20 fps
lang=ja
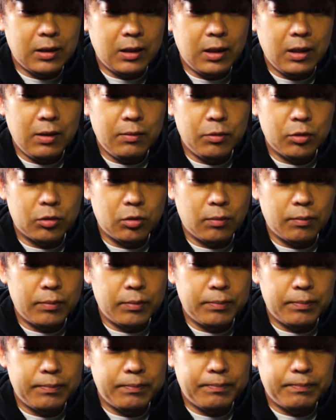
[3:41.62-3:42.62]
エイブルトン
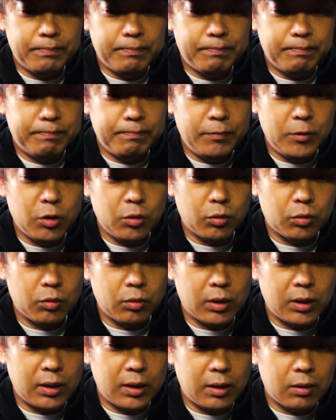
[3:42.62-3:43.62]
ノート
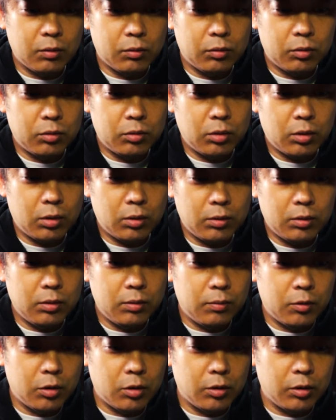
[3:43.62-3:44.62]
はねほんと
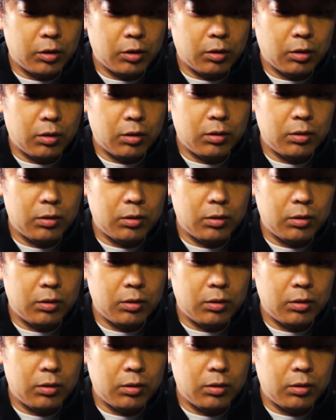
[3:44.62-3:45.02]
おもろいよ。